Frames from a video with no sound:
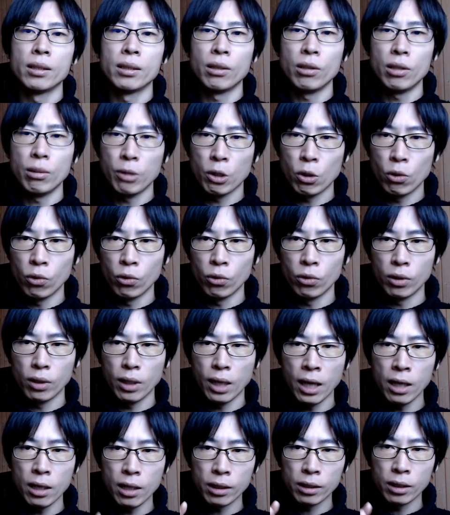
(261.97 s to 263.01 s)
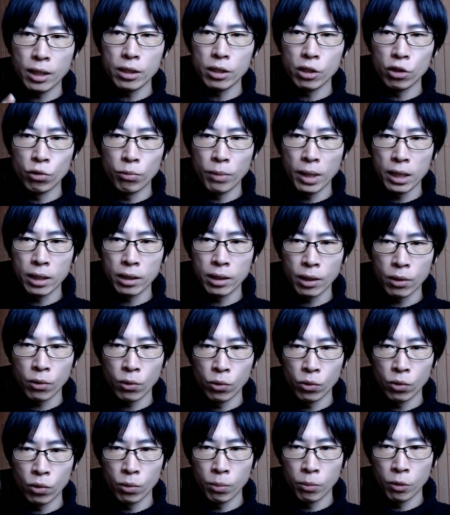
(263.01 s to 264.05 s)
例えばこう、新たに生まれた
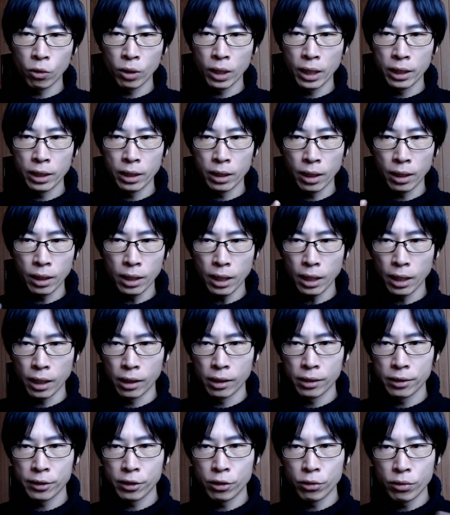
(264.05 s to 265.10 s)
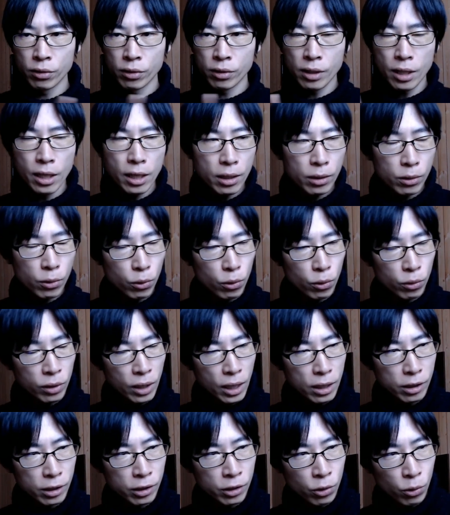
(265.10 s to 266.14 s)
子供がいたら、出生
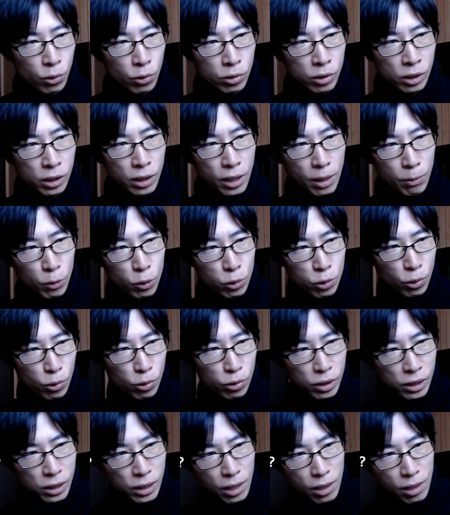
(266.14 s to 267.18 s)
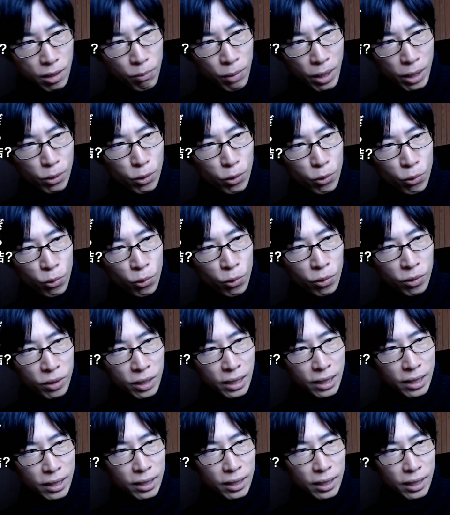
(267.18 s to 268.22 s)
届に乗じてもその時点で番号を
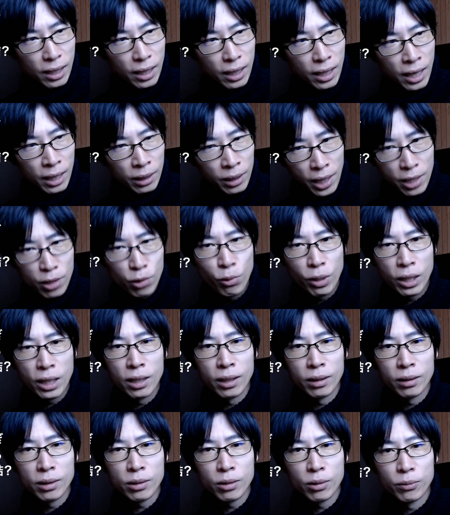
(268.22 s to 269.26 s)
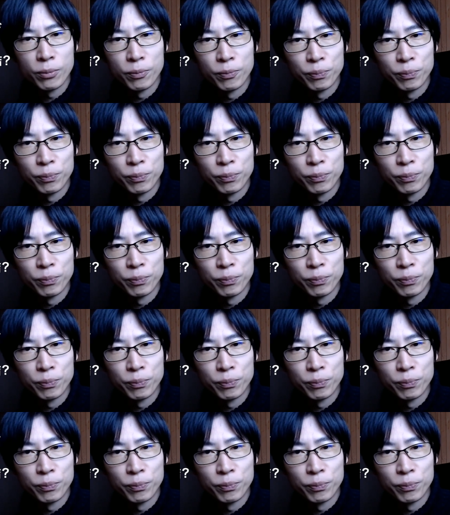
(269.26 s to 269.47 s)
与えるわけなんですよ。